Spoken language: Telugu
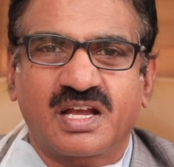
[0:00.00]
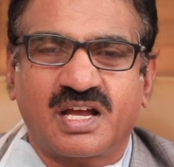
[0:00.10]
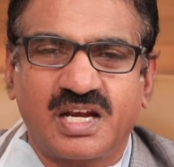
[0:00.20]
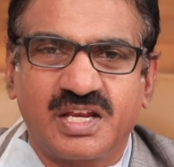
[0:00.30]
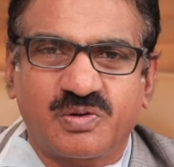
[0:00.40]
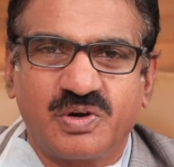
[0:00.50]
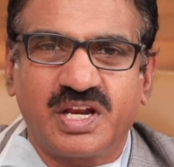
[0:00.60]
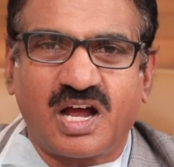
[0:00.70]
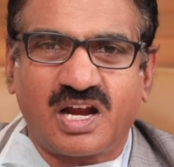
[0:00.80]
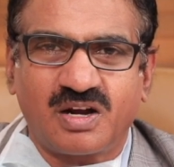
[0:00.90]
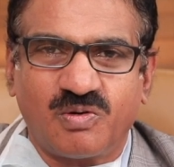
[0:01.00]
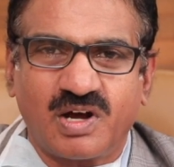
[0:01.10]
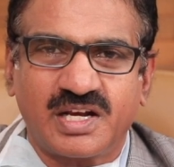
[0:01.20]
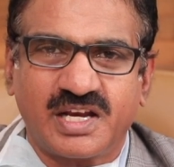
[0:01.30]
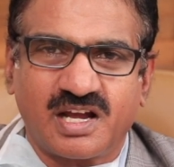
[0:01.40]
కానీ కొన్ని
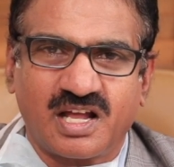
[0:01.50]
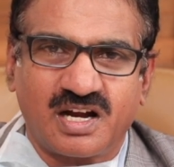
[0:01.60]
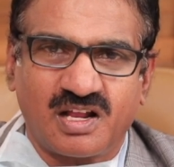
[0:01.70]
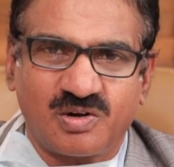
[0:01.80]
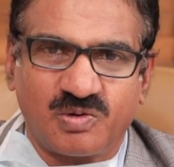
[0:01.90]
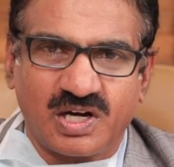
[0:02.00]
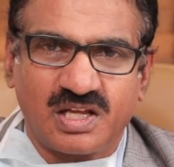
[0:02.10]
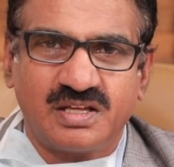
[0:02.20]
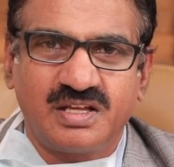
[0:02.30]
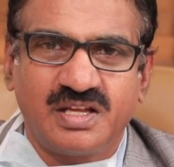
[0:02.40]
అనివార్య కారణాల వల్ల